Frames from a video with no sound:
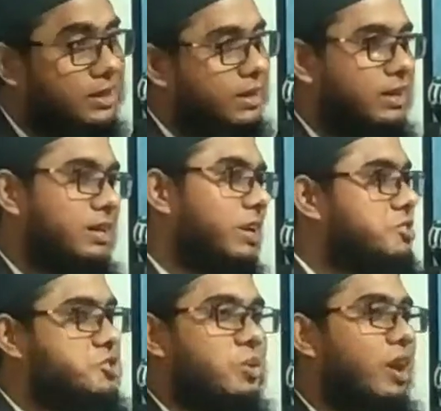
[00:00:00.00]
ইয়ার
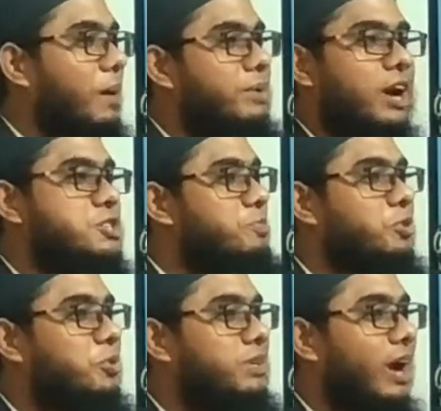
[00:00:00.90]
রসুল্লাহ আমি আসবো
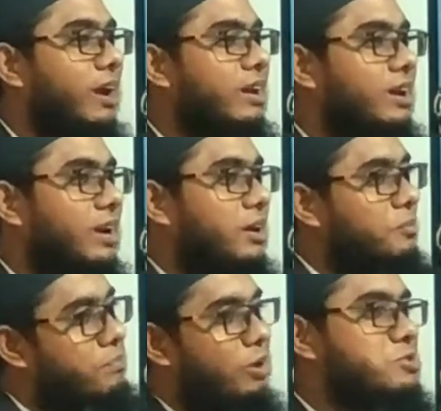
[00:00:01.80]
দুনিয়ায়
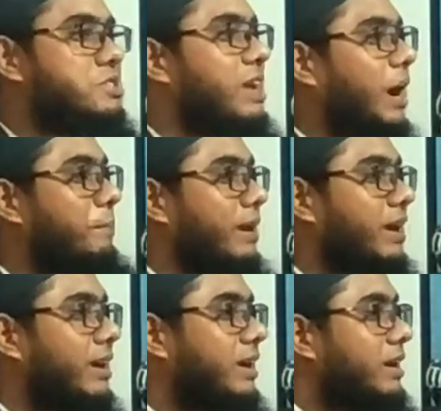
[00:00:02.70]
মানুষ থাকবে
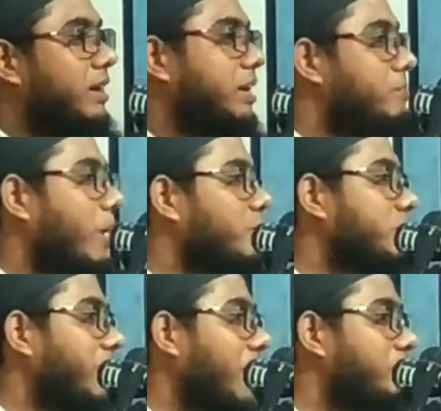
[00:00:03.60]
এবাদত
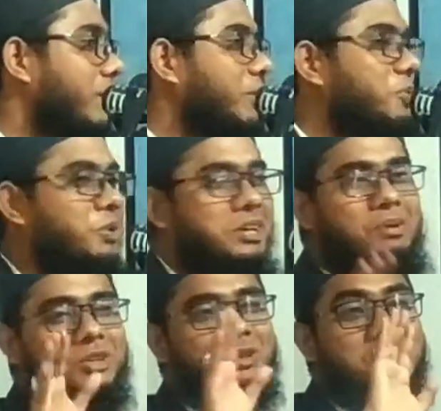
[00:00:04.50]
থাকবে কিন্তু
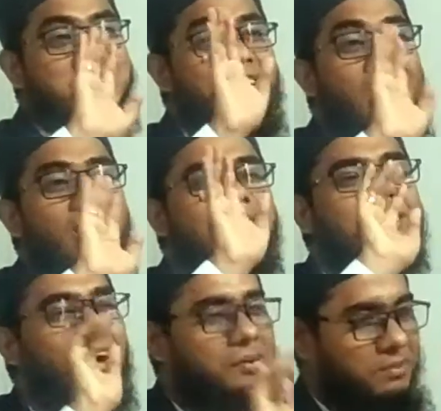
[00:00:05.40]
এবাদতে স্বাদ
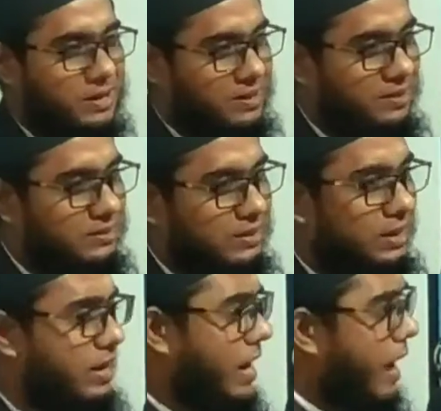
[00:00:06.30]
থাকবে না
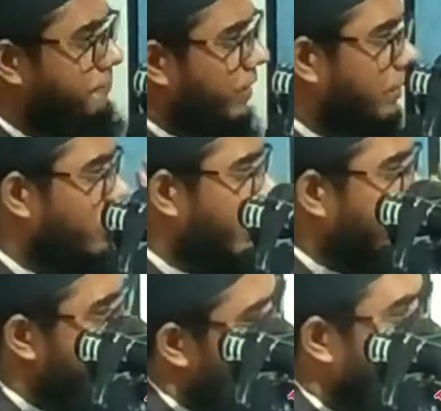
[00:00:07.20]
আপনারা বলেন
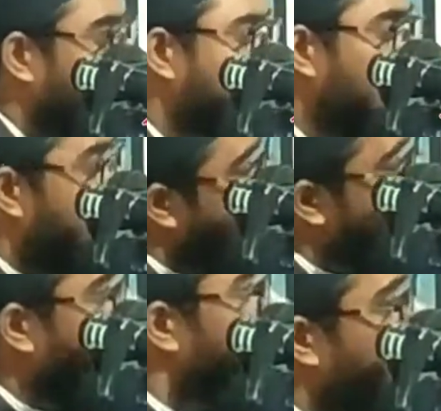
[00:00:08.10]
আছে এখন
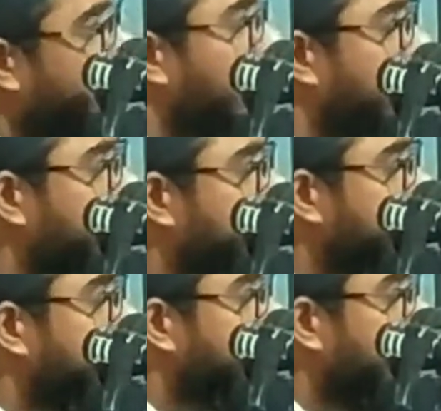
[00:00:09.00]
আপনারা বলেন
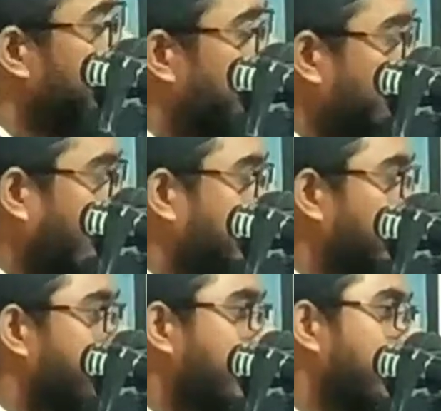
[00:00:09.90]
এক
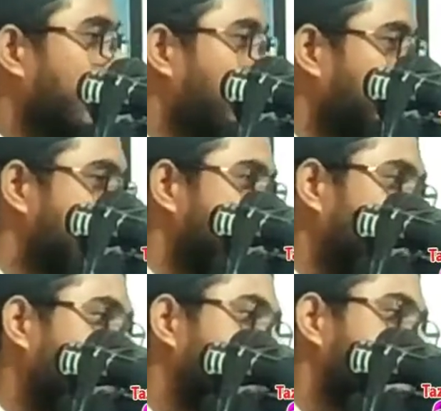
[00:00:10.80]
নম্বরে বরকত আছে
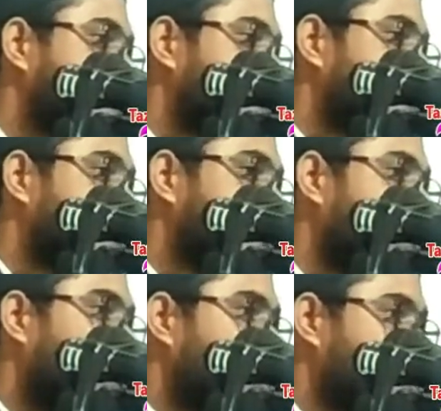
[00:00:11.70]

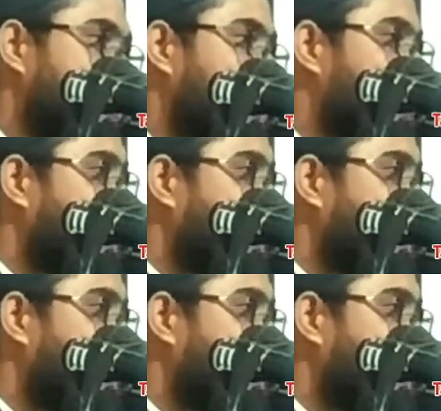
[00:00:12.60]
দুই নম্বরে